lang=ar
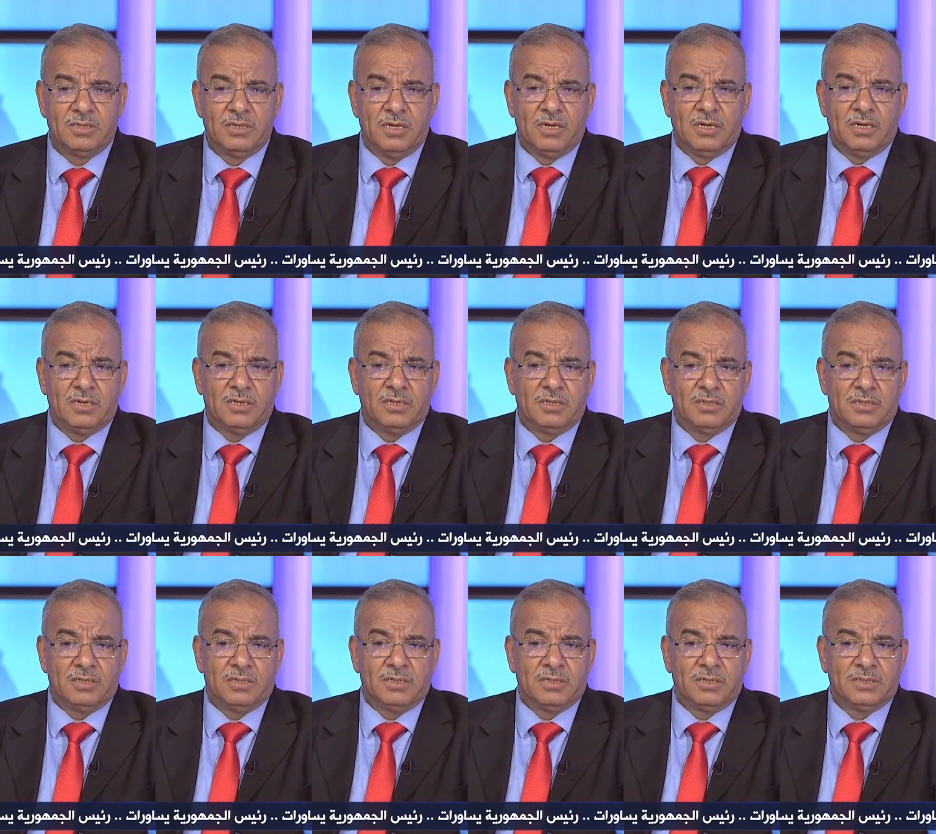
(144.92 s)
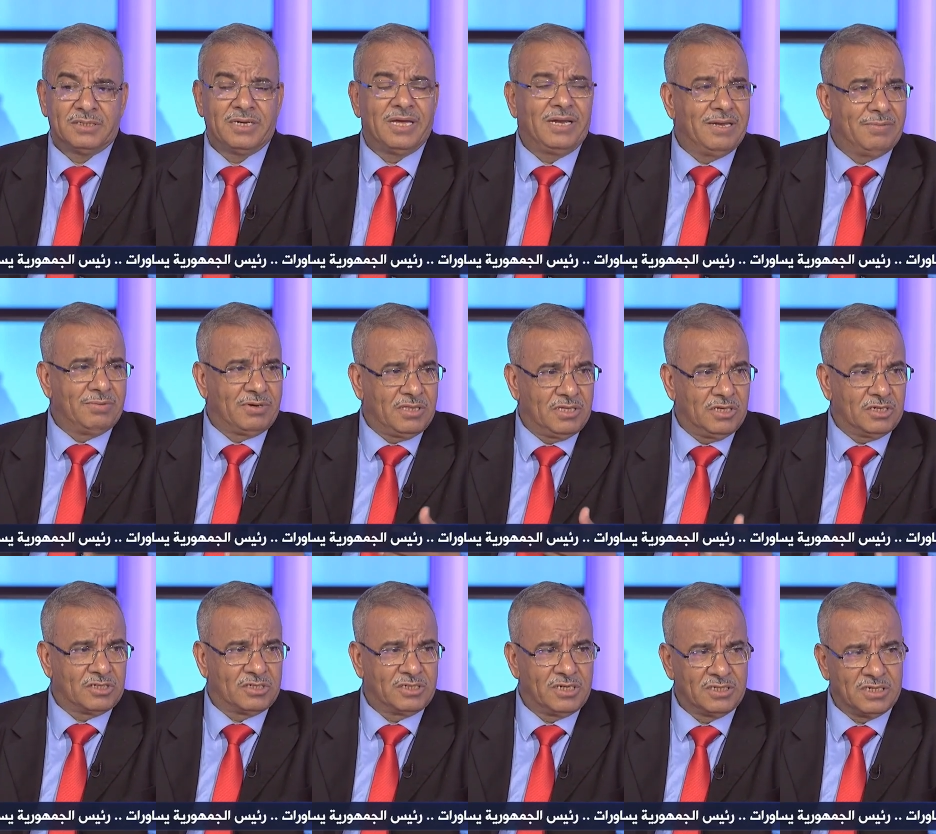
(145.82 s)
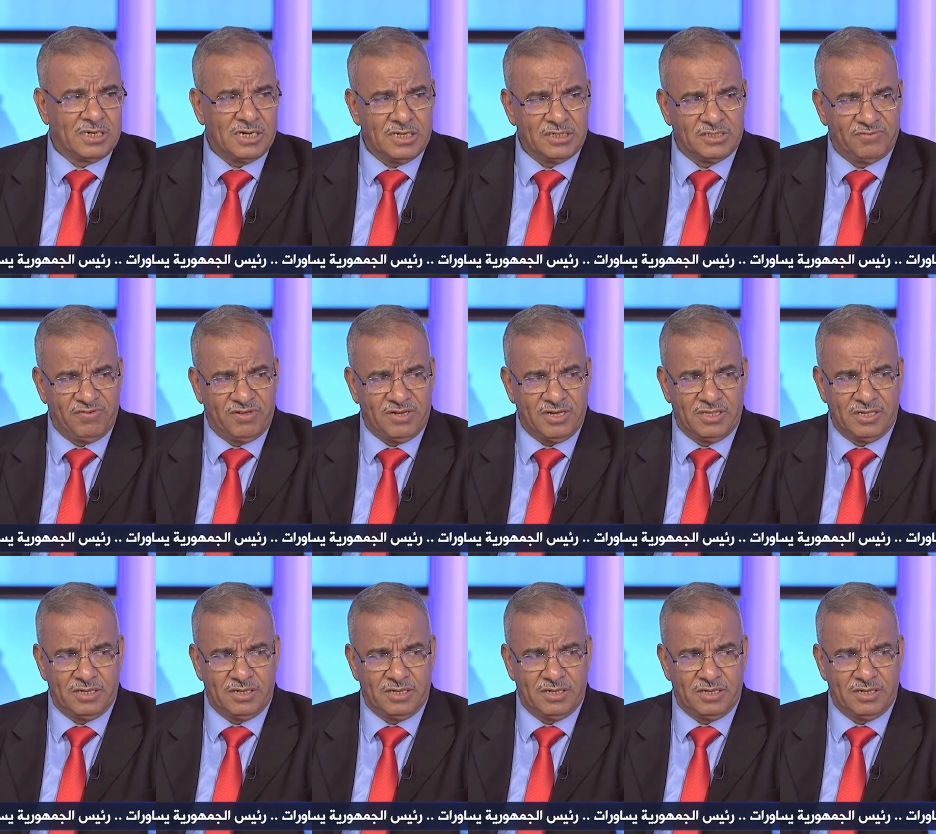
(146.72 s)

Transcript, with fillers: آه، تكلم كثير السيد الرئيس في كثير